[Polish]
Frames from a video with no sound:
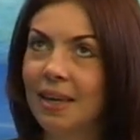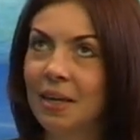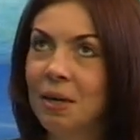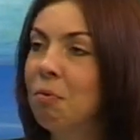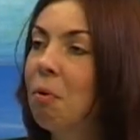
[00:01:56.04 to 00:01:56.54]

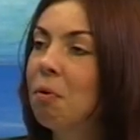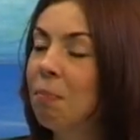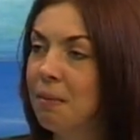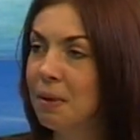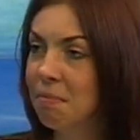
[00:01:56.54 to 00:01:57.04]
nie było
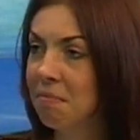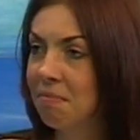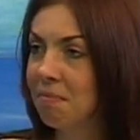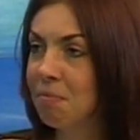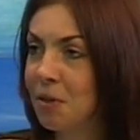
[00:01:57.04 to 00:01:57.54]
problemem
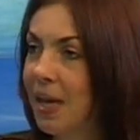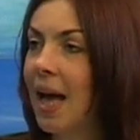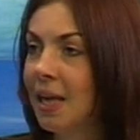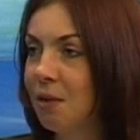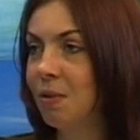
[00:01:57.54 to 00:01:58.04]

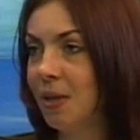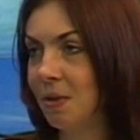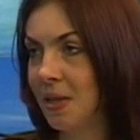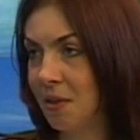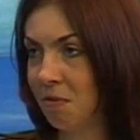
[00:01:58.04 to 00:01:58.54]
przyjechanie tutaj
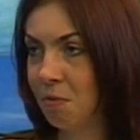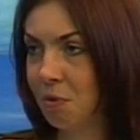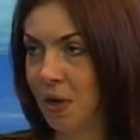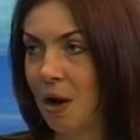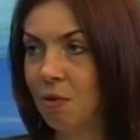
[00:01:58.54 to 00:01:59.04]
do nas do
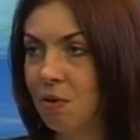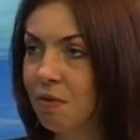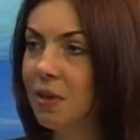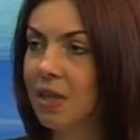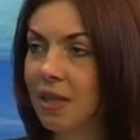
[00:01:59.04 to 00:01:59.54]
Wałbrzycha.
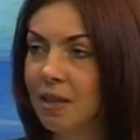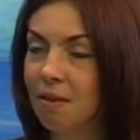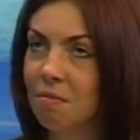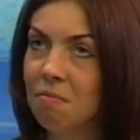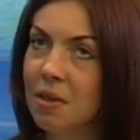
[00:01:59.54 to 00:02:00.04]

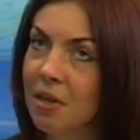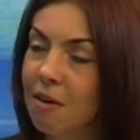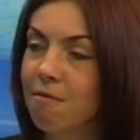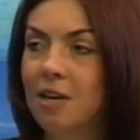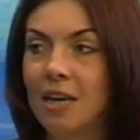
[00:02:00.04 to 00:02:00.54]
Oczywiście
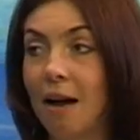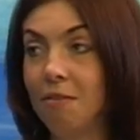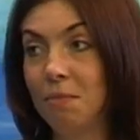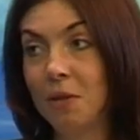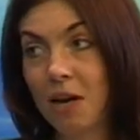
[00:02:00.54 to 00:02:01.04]
mieszka w
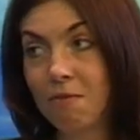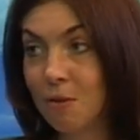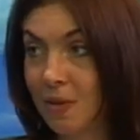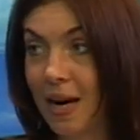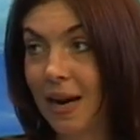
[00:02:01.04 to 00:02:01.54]
Warszawie, mieszka w
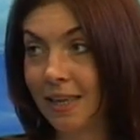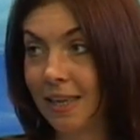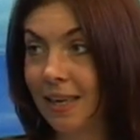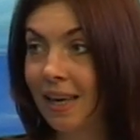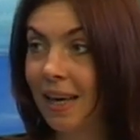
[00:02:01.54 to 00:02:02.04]

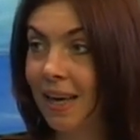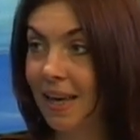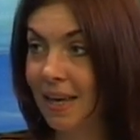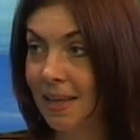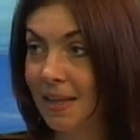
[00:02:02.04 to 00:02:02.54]
Australii, e,